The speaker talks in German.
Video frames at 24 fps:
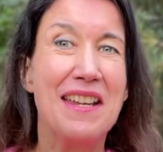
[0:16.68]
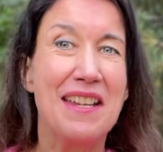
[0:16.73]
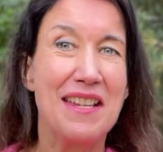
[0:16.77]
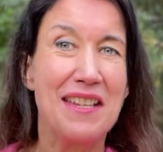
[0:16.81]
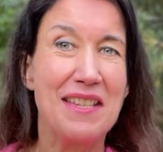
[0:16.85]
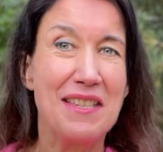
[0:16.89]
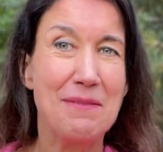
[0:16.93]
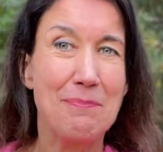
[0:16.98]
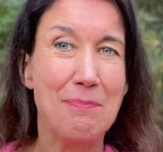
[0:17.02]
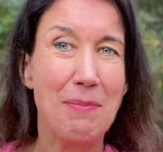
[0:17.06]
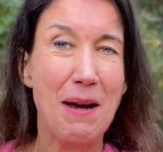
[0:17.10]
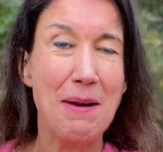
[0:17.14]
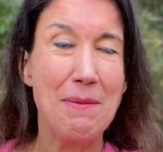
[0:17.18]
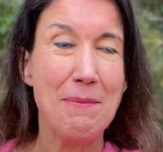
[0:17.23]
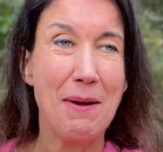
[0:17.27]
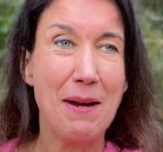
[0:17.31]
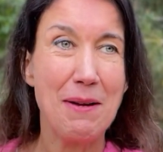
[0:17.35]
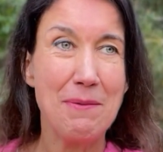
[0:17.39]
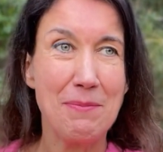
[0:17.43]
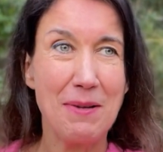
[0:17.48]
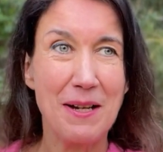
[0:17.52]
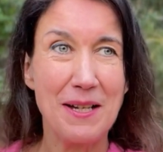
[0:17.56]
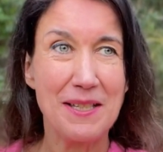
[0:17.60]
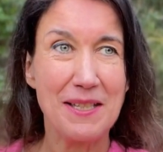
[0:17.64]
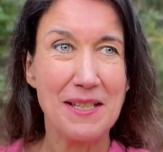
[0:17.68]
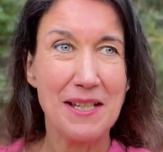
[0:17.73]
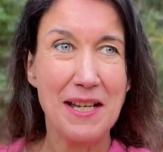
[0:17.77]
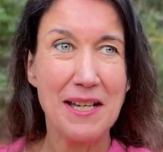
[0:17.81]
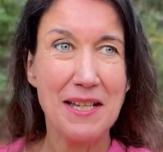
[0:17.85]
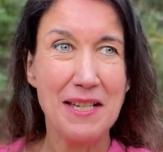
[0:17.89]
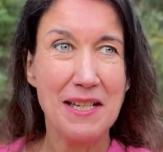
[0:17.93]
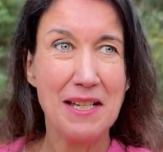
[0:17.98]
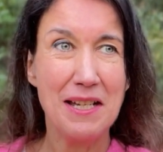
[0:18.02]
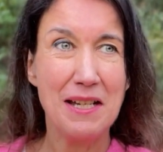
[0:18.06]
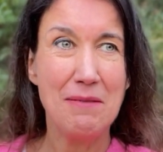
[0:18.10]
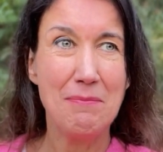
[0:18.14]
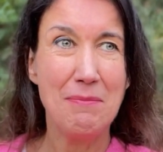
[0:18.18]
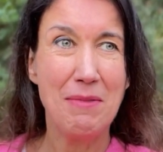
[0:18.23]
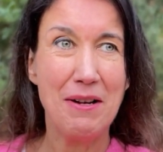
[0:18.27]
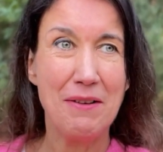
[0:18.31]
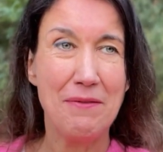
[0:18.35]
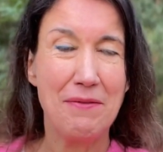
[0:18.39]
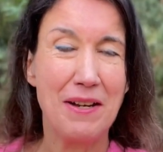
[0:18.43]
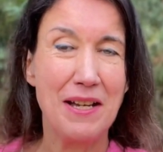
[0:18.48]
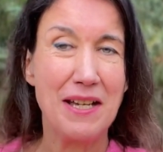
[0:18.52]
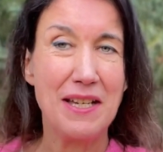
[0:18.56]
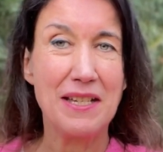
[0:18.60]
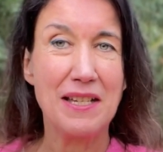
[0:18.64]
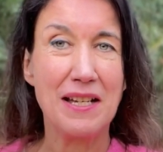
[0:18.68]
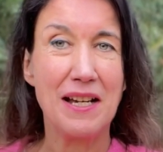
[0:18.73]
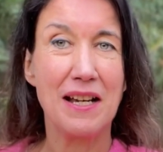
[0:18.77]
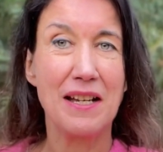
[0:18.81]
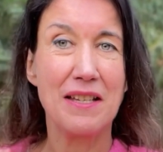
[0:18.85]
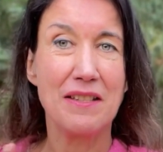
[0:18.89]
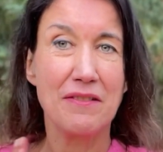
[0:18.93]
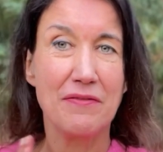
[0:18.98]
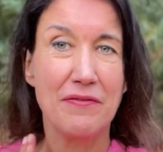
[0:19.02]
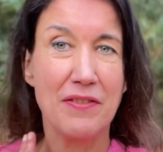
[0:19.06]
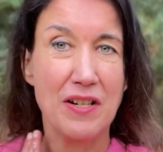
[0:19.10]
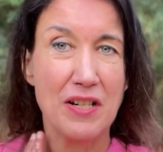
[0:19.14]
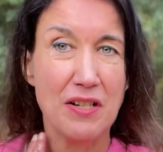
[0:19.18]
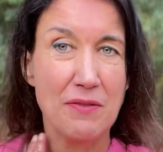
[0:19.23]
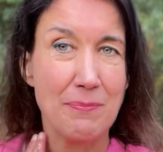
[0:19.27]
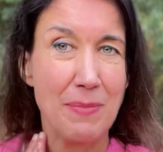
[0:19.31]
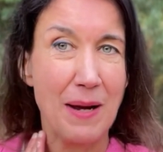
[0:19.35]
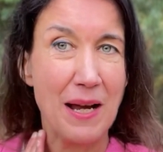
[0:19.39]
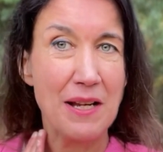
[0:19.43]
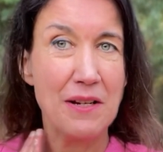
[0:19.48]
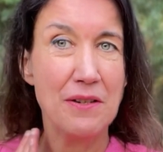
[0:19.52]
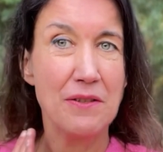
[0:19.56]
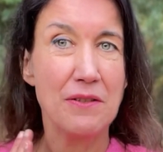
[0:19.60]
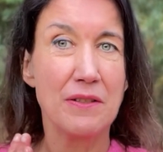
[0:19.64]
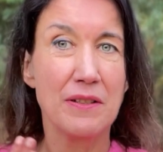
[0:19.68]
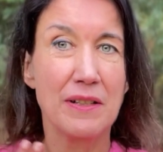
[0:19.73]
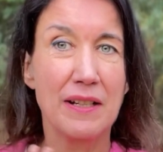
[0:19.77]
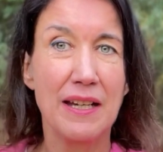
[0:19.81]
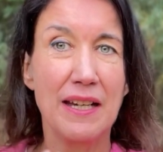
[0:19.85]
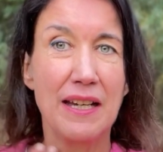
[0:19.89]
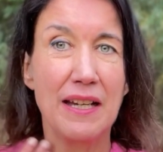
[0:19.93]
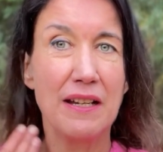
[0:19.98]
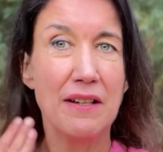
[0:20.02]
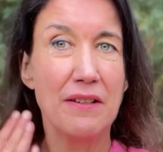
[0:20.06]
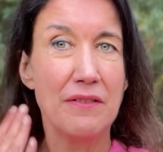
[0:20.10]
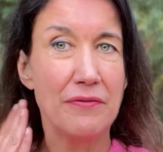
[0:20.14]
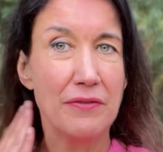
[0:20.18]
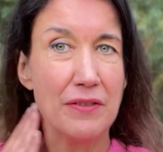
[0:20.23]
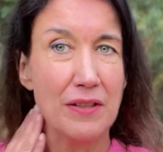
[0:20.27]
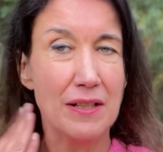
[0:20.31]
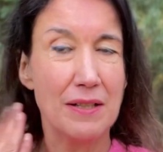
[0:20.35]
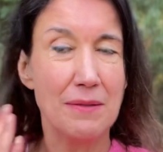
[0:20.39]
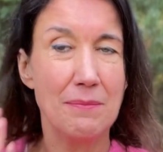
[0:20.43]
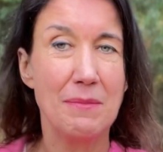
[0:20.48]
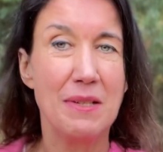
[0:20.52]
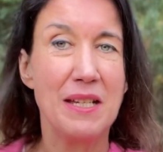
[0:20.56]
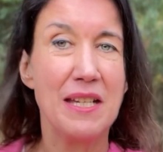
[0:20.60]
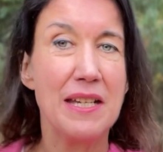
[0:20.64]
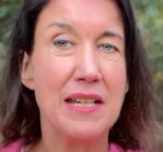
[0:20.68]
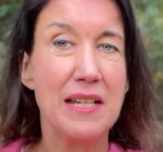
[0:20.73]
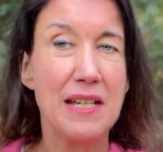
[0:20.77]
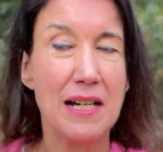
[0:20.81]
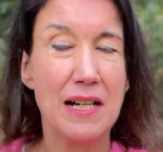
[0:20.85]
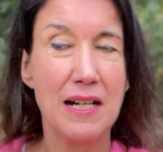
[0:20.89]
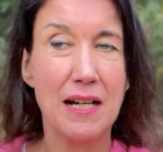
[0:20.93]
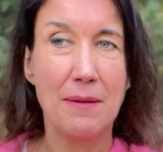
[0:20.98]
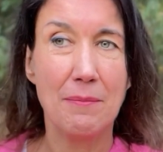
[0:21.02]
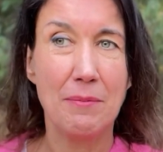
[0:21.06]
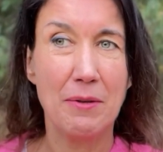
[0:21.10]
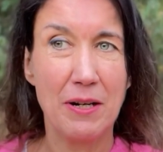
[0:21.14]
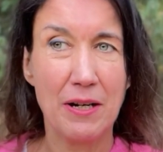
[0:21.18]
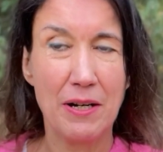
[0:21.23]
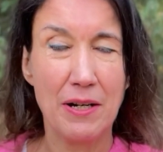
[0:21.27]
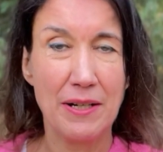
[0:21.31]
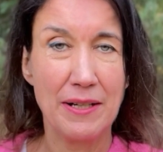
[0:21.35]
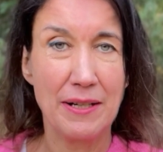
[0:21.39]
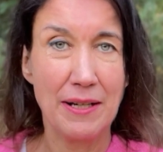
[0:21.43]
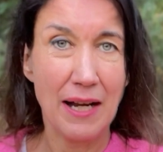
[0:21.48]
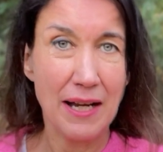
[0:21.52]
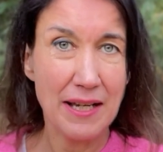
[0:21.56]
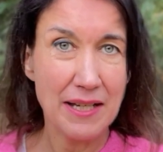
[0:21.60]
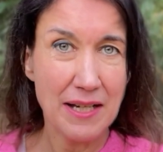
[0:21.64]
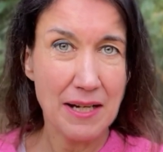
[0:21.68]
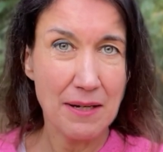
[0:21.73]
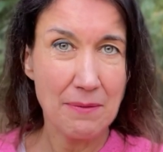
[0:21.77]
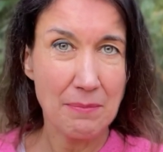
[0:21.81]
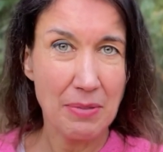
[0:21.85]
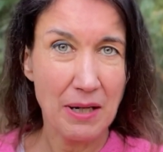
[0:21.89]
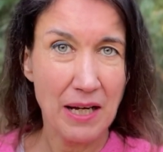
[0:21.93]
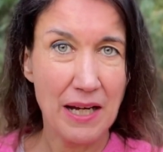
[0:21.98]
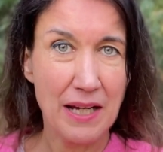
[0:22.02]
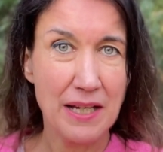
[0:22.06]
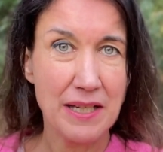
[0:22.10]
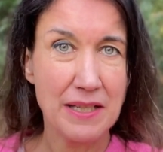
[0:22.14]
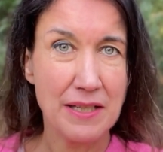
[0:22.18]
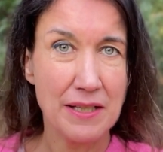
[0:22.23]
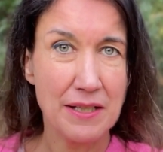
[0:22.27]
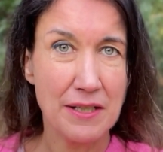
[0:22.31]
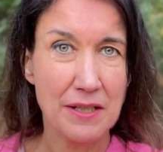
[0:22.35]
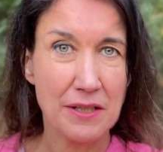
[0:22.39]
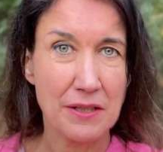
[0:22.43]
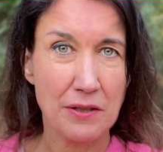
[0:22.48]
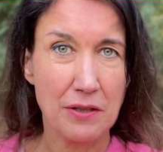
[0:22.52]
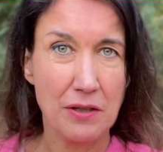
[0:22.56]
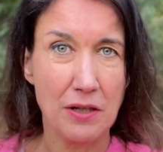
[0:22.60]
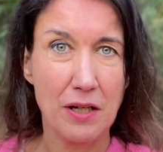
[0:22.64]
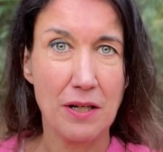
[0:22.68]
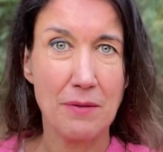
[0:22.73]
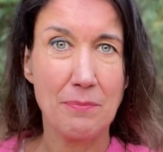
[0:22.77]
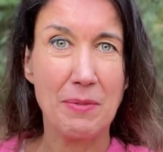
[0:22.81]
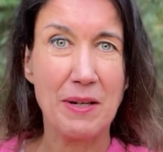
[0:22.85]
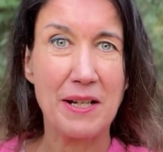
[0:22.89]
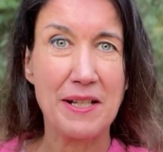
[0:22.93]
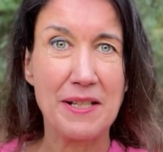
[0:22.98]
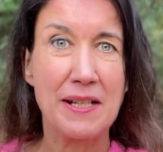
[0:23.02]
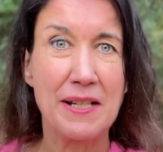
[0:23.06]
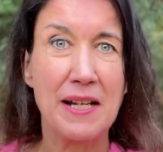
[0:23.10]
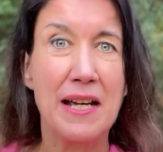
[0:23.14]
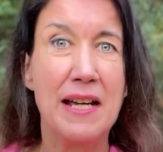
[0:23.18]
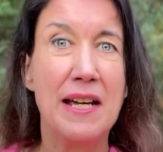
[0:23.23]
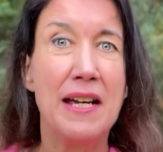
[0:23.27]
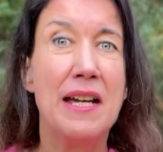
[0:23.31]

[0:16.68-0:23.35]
ist bei meinen Patienten immer, wenn ich an Verspannung gehe, vor allem hier, aber auch an anderen Bereichen des Körpers,